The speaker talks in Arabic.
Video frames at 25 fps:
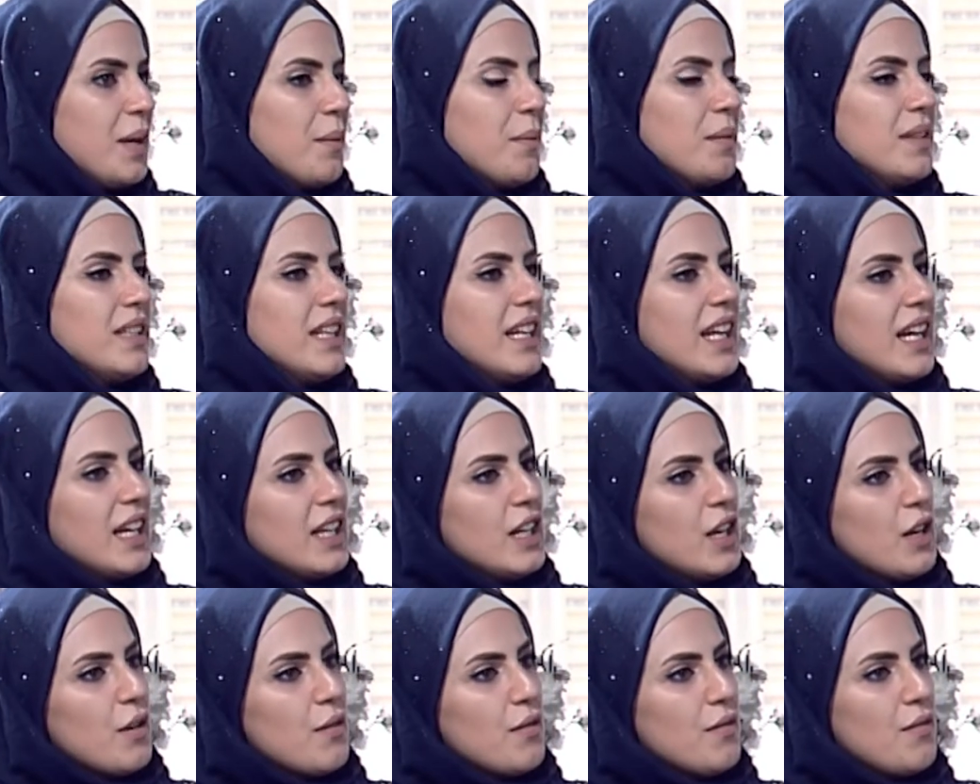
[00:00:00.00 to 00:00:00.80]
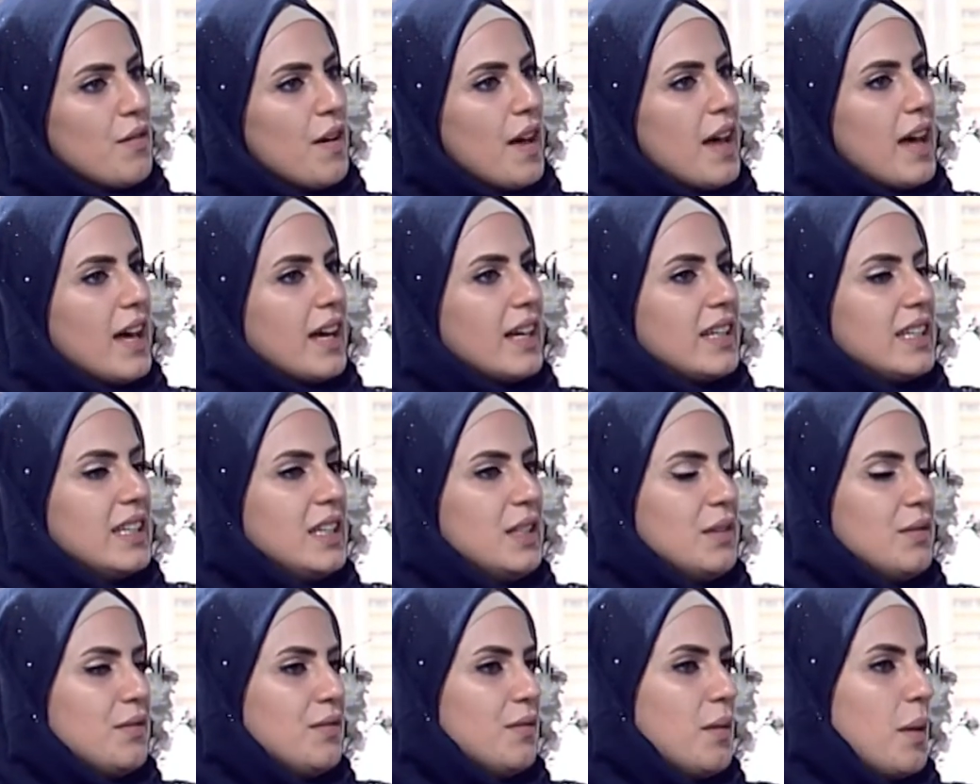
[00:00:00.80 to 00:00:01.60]
بدنا نعرف آه،
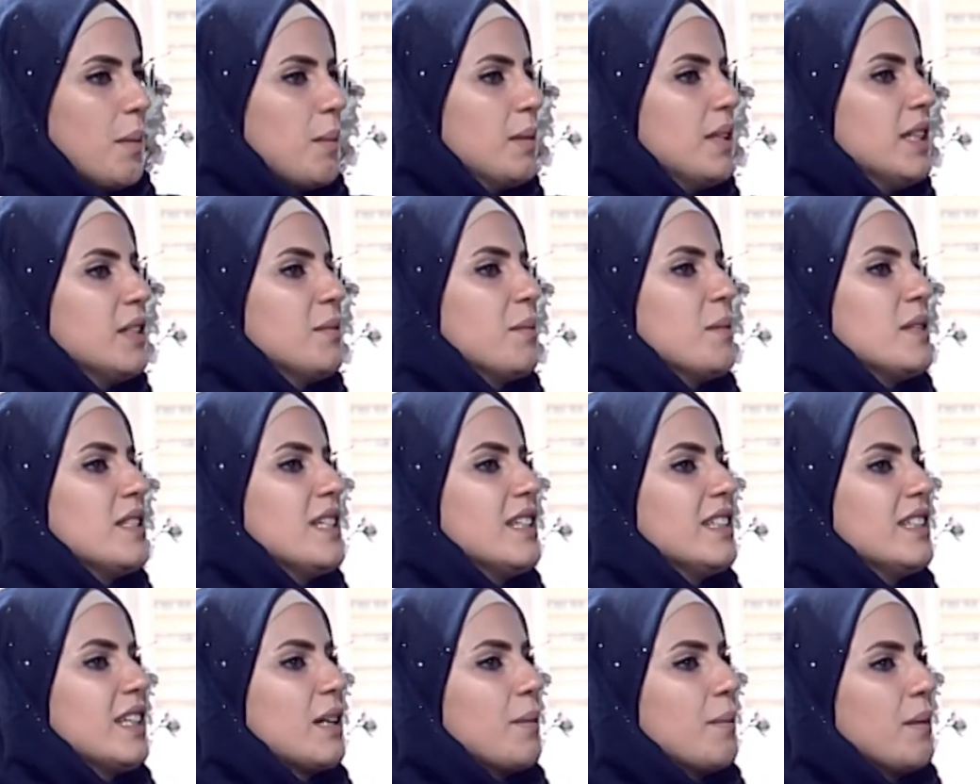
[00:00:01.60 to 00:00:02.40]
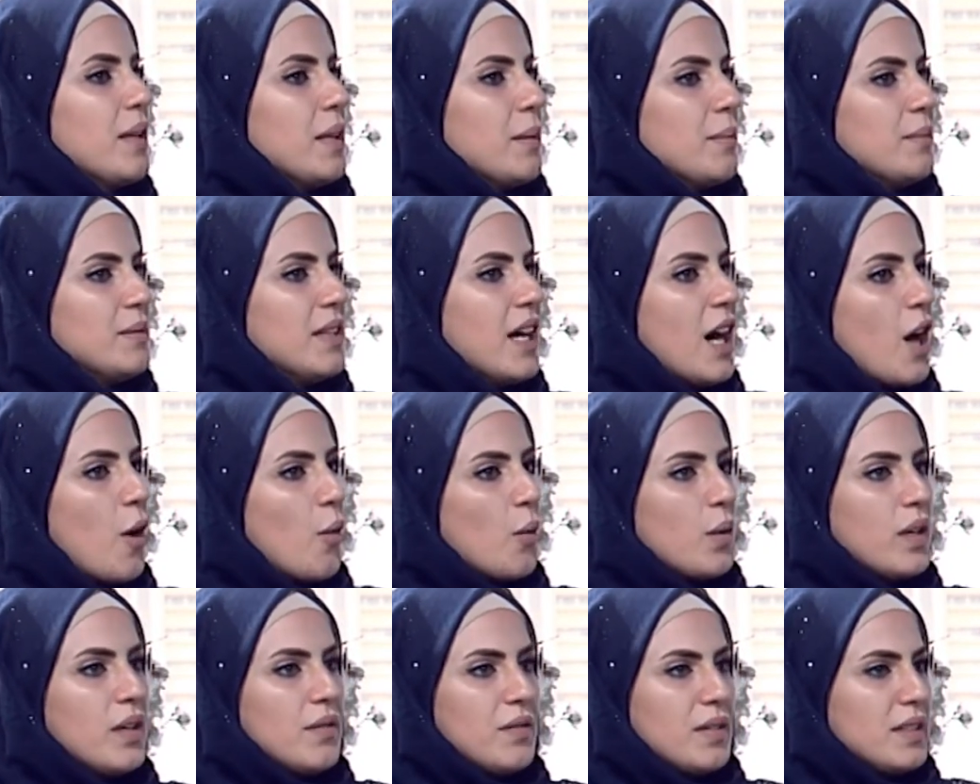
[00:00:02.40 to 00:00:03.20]
كيف بدأت مسيرتك بالإبداع
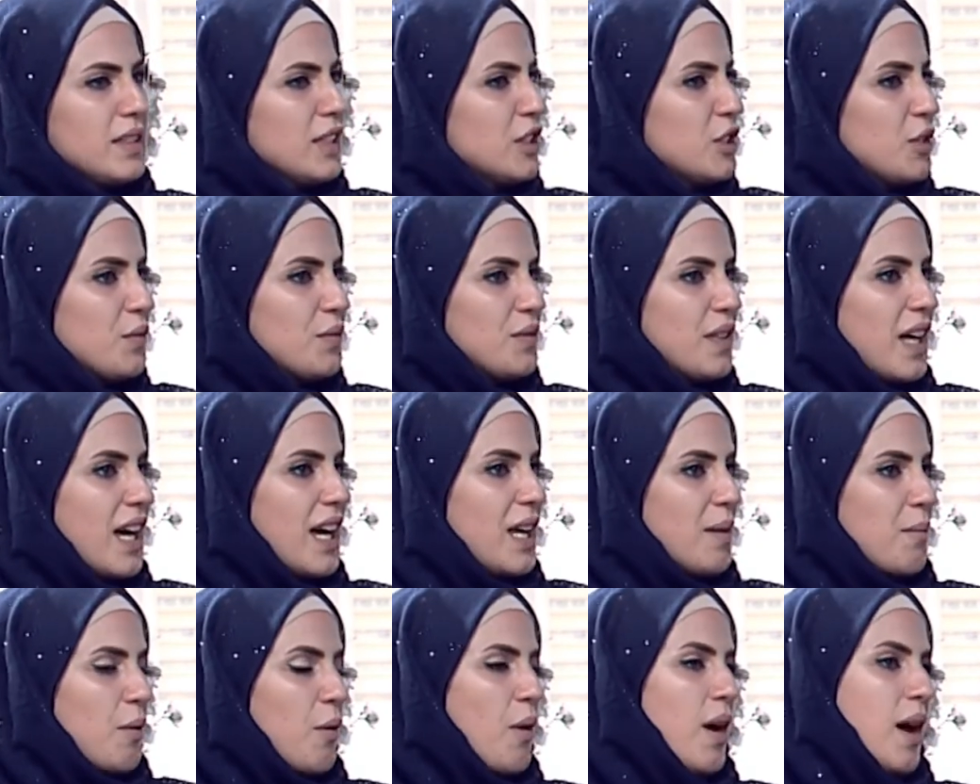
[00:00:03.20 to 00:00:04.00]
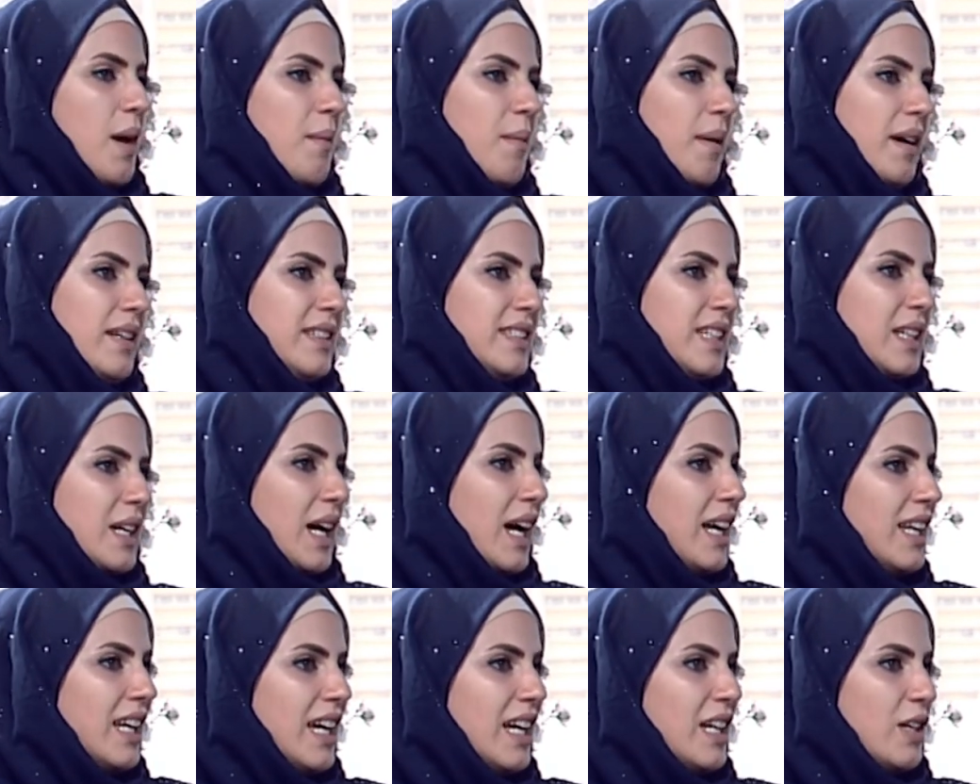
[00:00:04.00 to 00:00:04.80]
وكيف اكتشفت هاي المواهب عندك
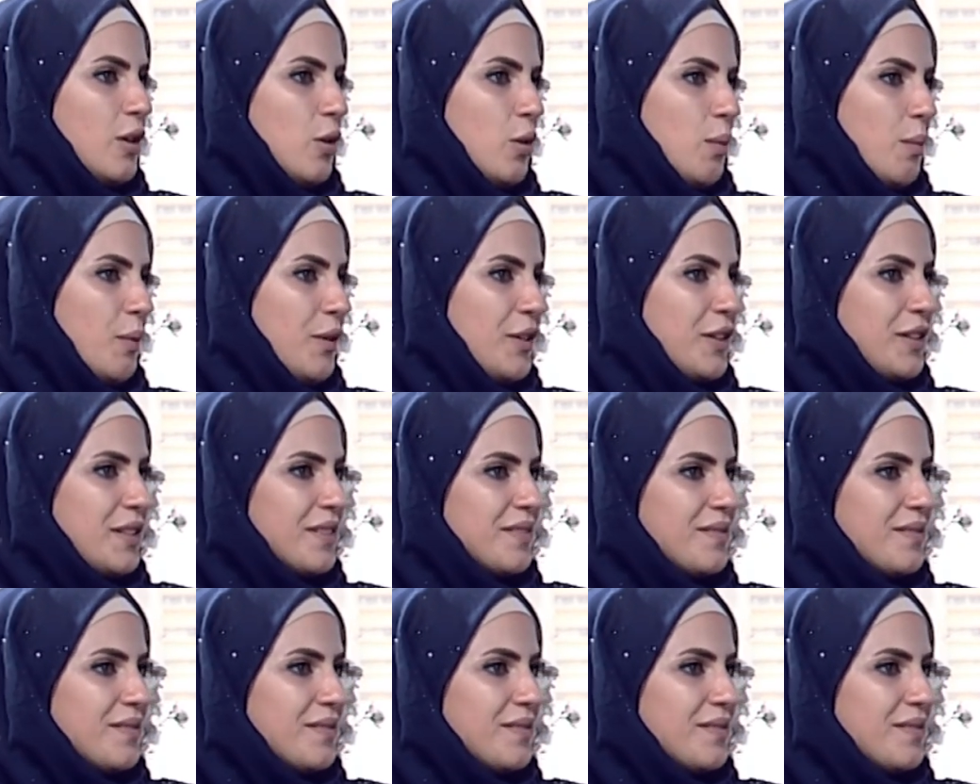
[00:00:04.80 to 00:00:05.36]
على أي عمر